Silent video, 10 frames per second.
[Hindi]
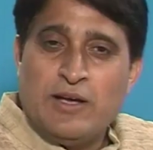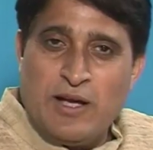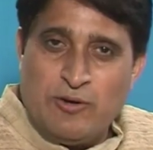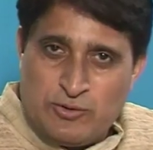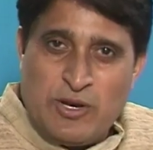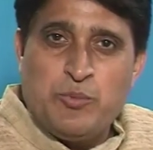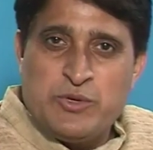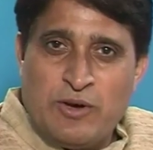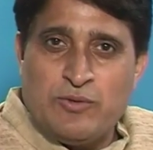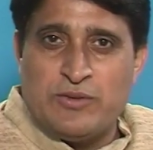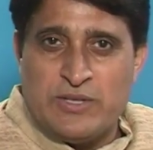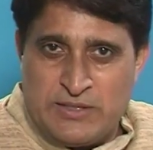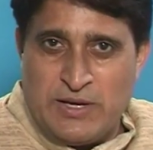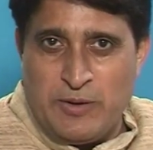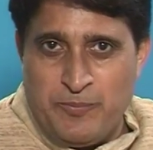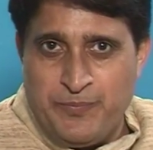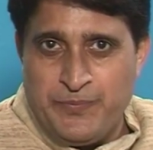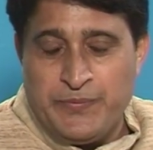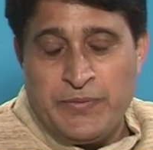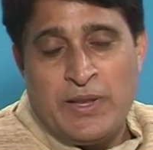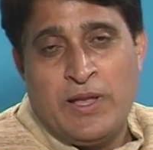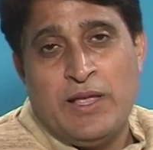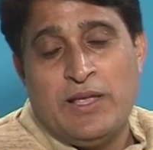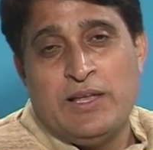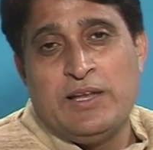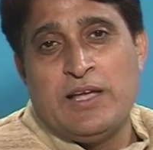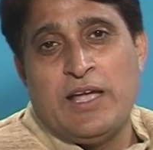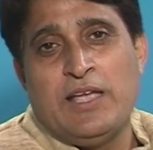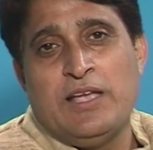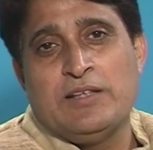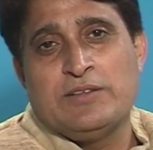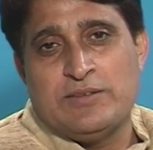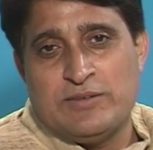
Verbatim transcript: का उतना पैसा कौन दे सके इसलिए ही